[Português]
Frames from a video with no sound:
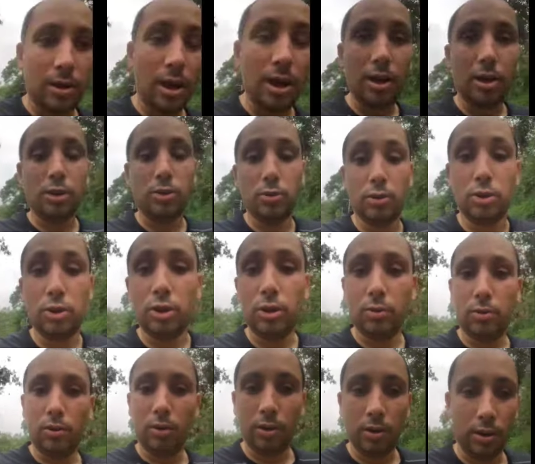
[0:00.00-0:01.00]
É isso,
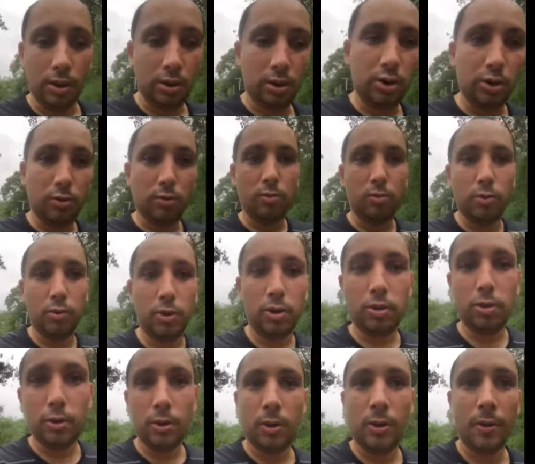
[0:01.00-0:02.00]
indico, indico
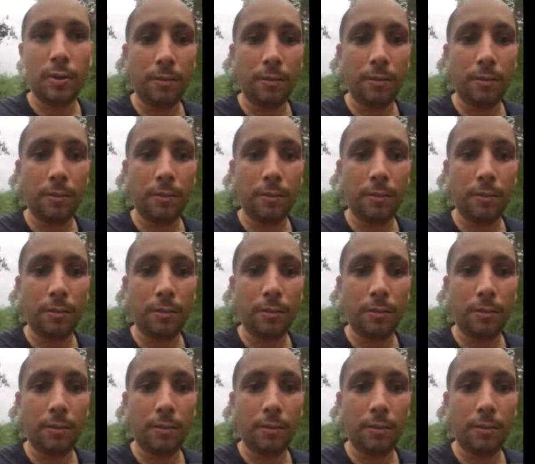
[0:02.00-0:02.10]
muito.